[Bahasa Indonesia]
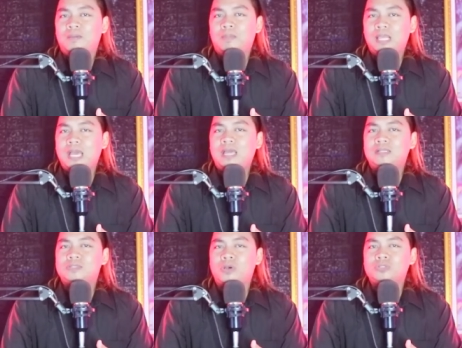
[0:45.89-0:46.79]

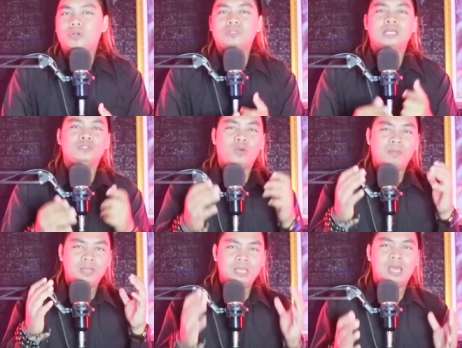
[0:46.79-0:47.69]
melihat sosok sang
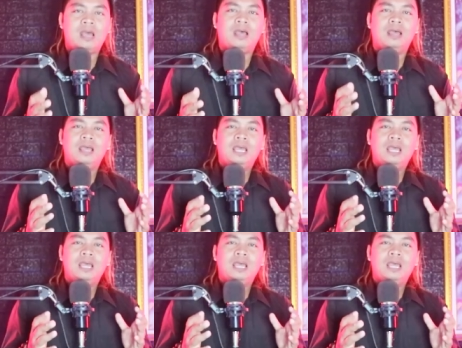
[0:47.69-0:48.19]
suaminya